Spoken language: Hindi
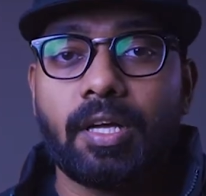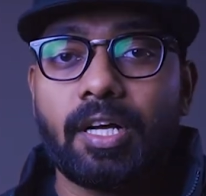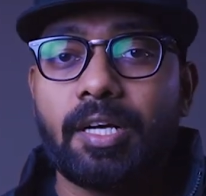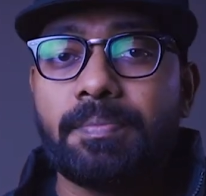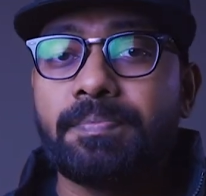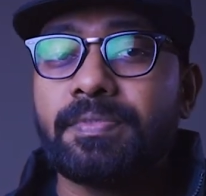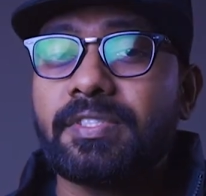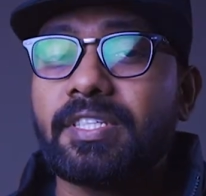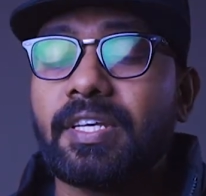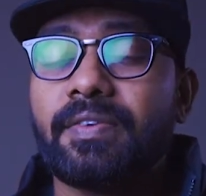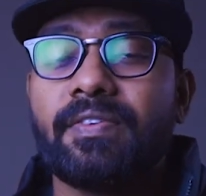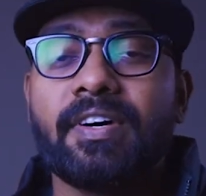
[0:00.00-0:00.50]

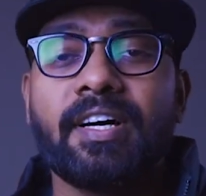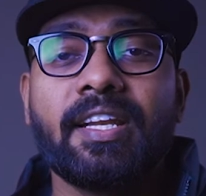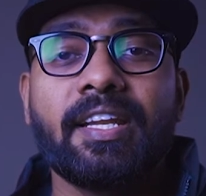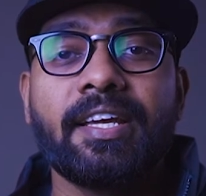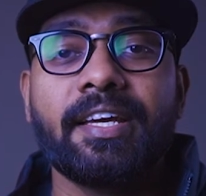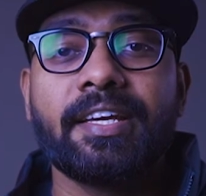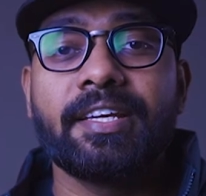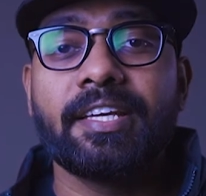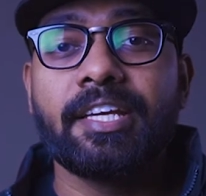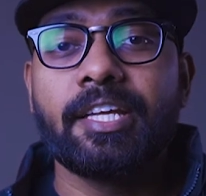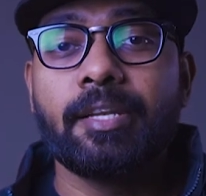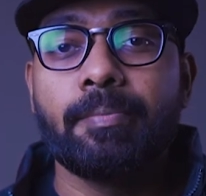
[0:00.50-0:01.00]
अब सवाल
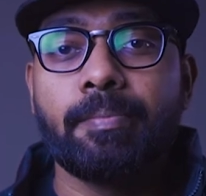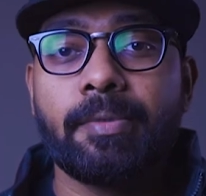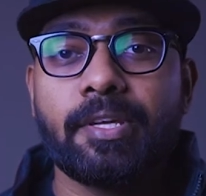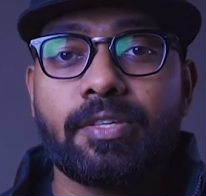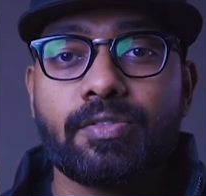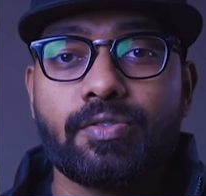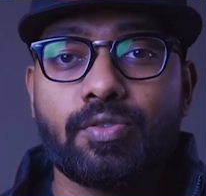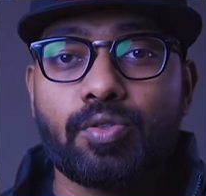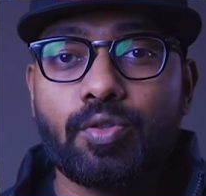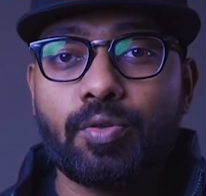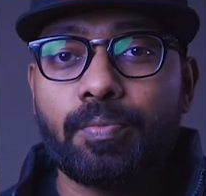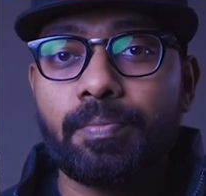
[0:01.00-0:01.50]
है कि इनमें
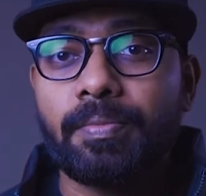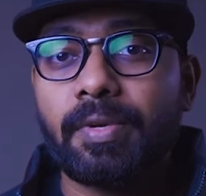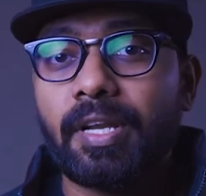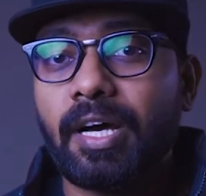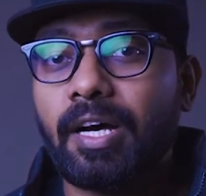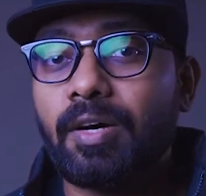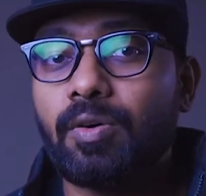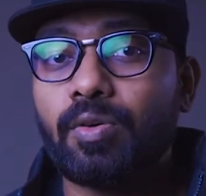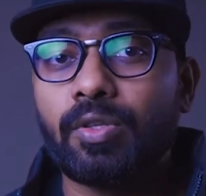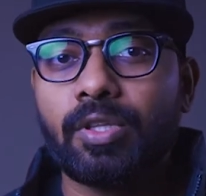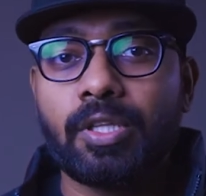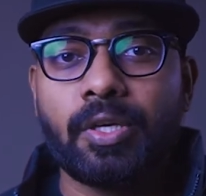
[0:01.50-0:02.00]
जूम ना
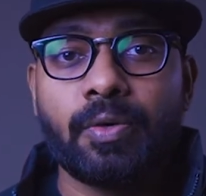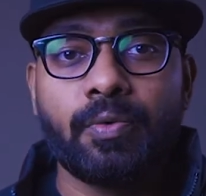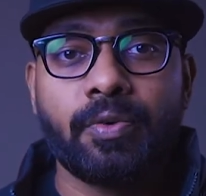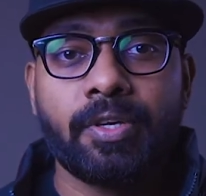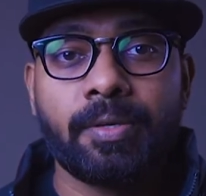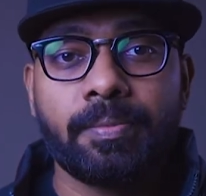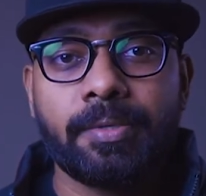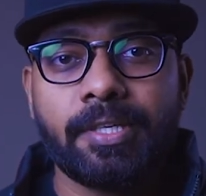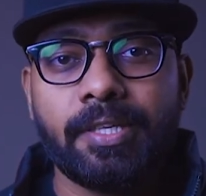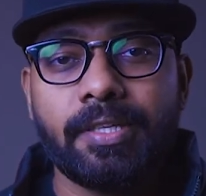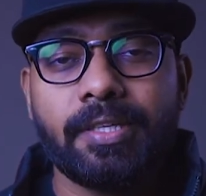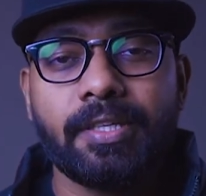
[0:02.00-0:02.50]
होते
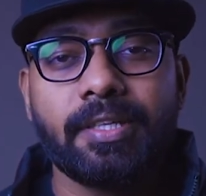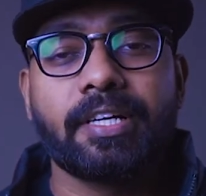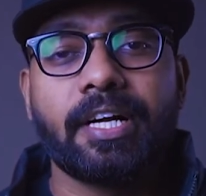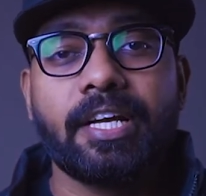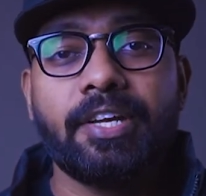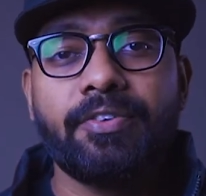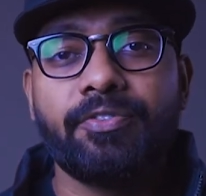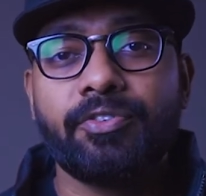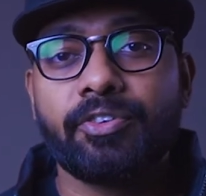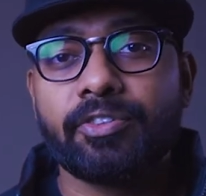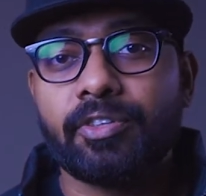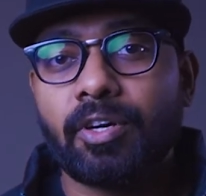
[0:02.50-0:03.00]
हुए भी
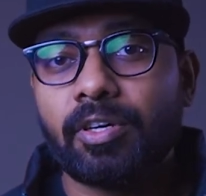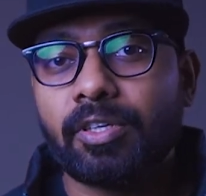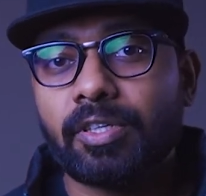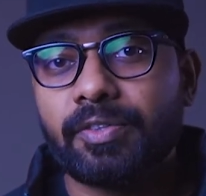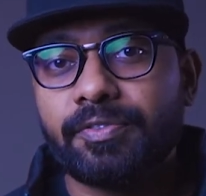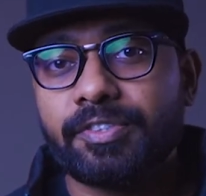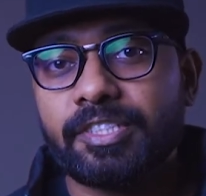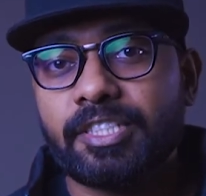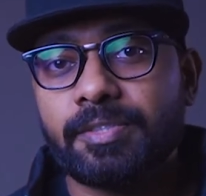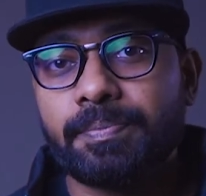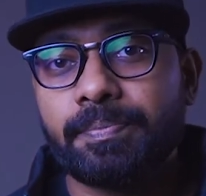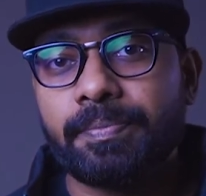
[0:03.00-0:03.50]
कई
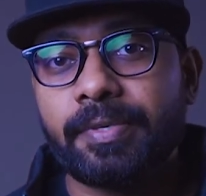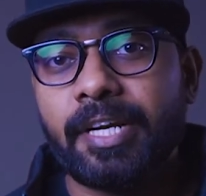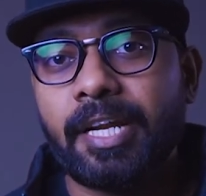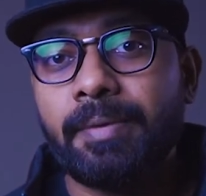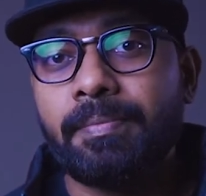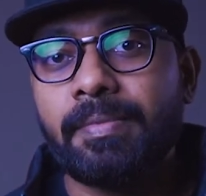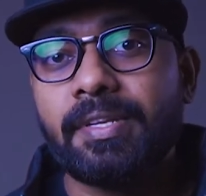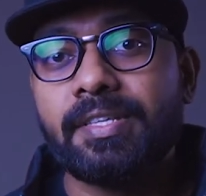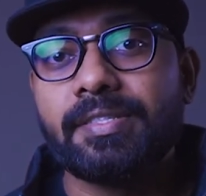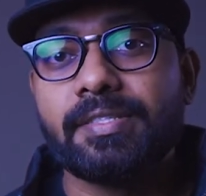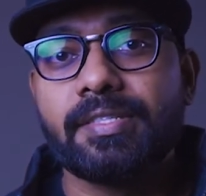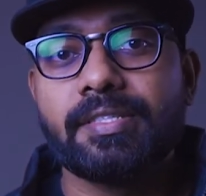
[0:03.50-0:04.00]
फोटोग्राफर्स
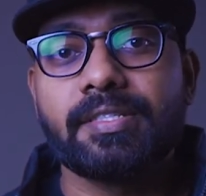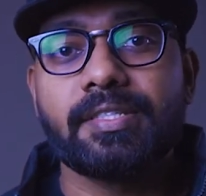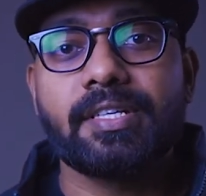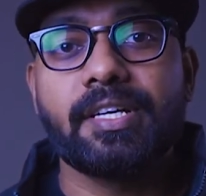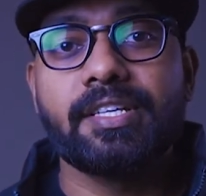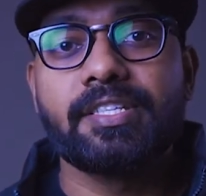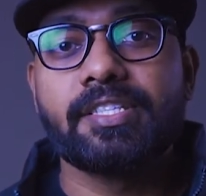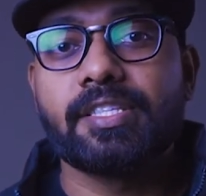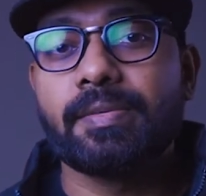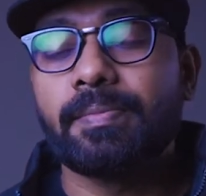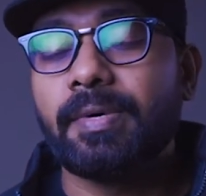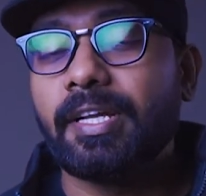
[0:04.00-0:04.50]
प्राइम लेंसेज का
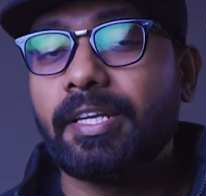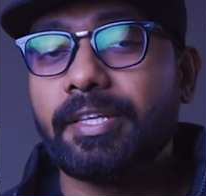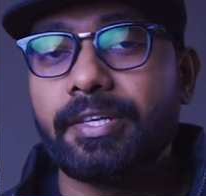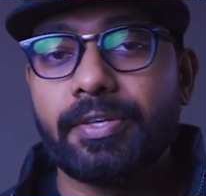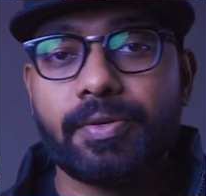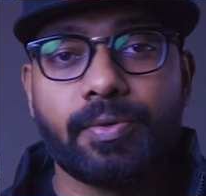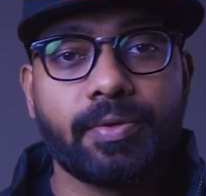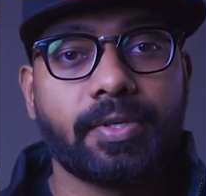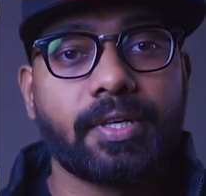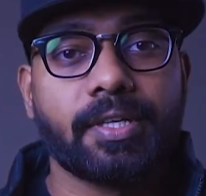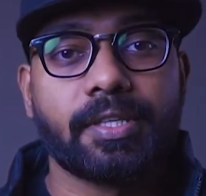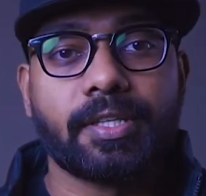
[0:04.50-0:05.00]
इस्तेमाल
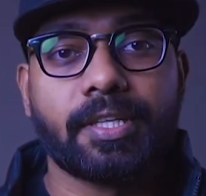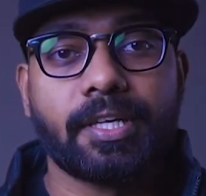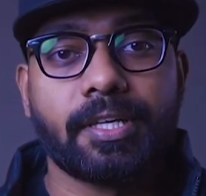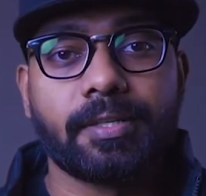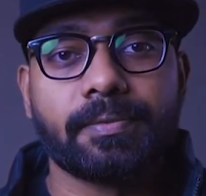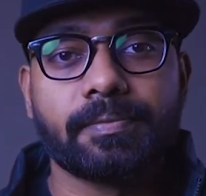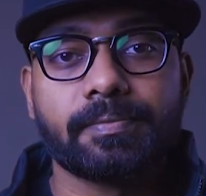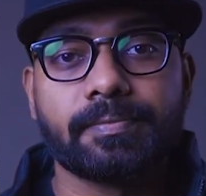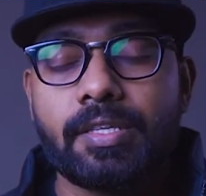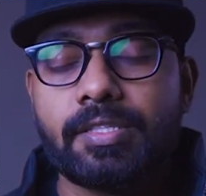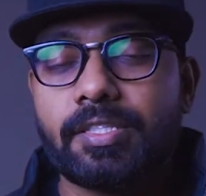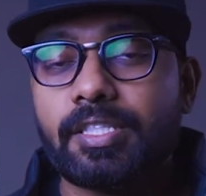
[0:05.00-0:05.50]
क्यों करते हैं